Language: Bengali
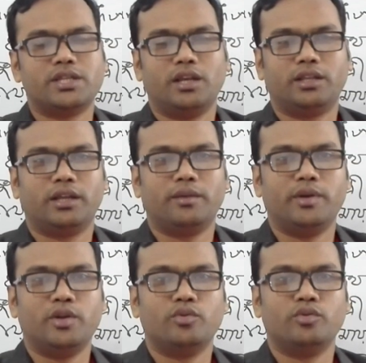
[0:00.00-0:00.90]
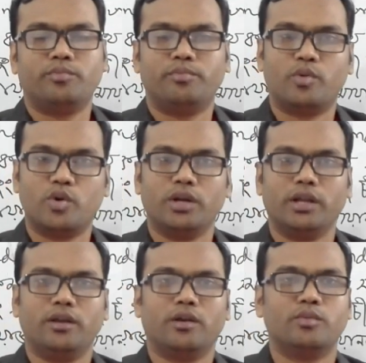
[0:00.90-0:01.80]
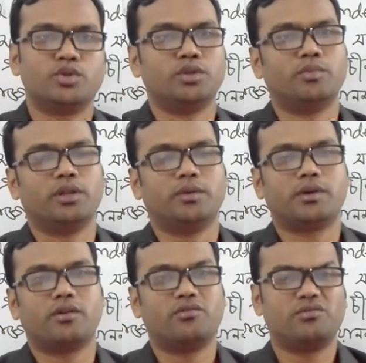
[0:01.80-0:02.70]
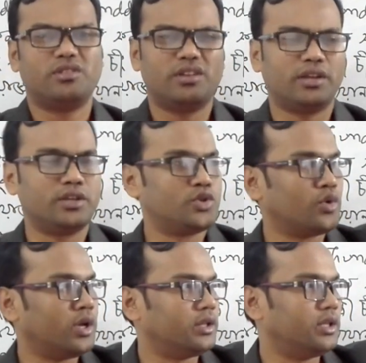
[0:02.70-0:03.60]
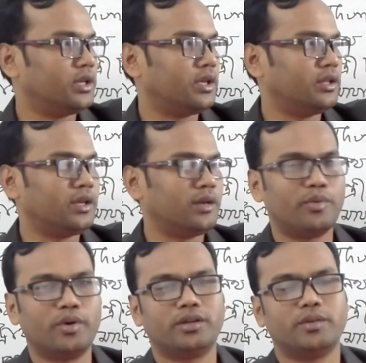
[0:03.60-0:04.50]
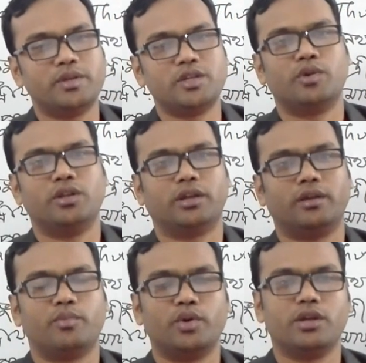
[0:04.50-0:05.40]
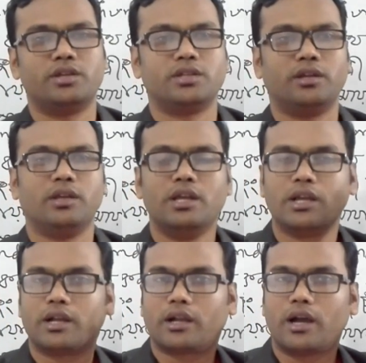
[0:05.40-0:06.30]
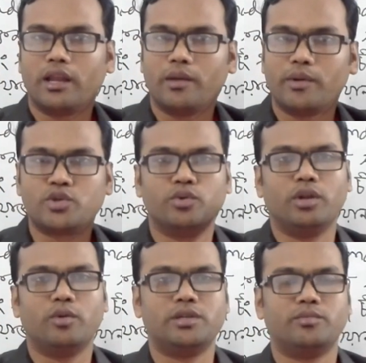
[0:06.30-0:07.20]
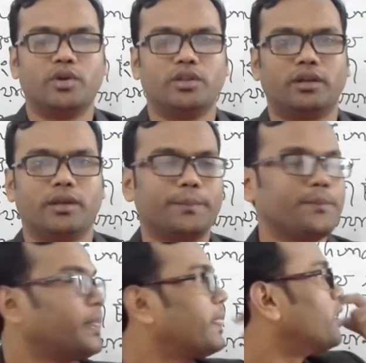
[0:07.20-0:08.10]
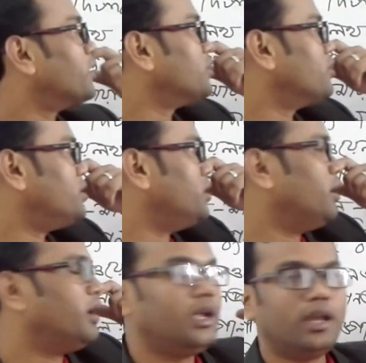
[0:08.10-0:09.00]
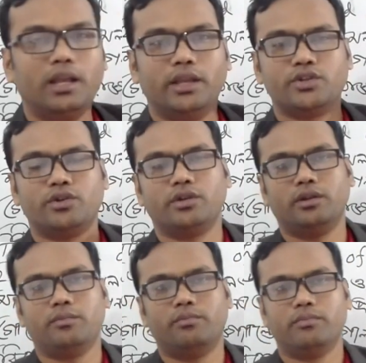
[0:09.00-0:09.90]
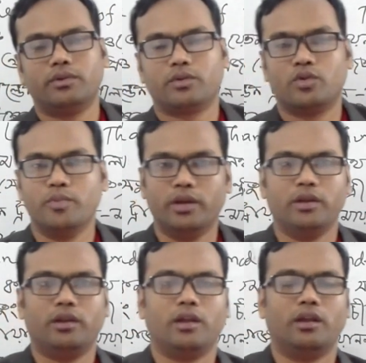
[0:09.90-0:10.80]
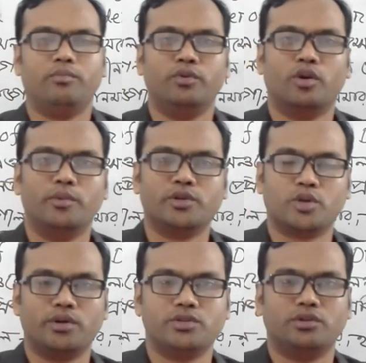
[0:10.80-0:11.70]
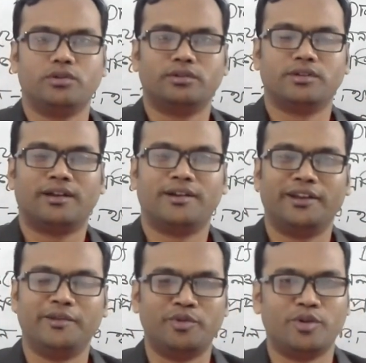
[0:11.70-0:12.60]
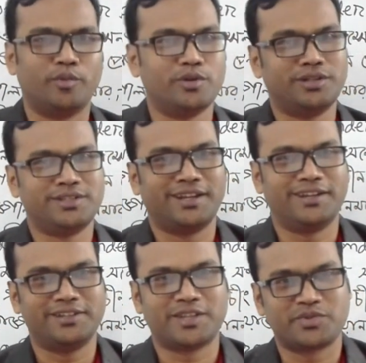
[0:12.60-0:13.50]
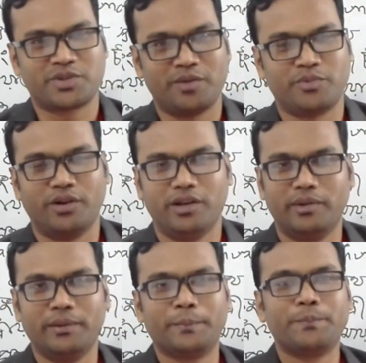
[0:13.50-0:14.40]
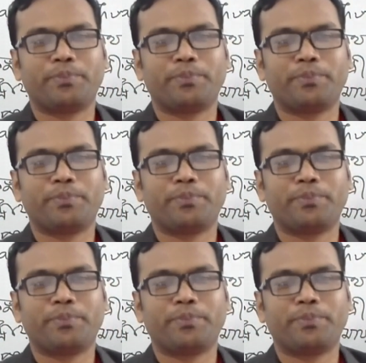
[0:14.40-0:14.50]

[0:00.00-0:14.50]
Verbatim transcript: চ্যানেল থেকে ভিডিওগুলো পড়লে অবশ্যই মনে থাকবে কারণ একটি চোখে দেখে দেখে পড়াটা বেশি মনে থাকে বইয়ের চেয়ে কানে আবার শুনেও বেশি মনে থাকে তো আশা করছি এই লেসনটি খুবই হেল্পফুল হবে সবার জন্য আর হেল্পফুল হলে অবশ্যই চ্যানেলটি সাবস্ক্রাইব করে নেবে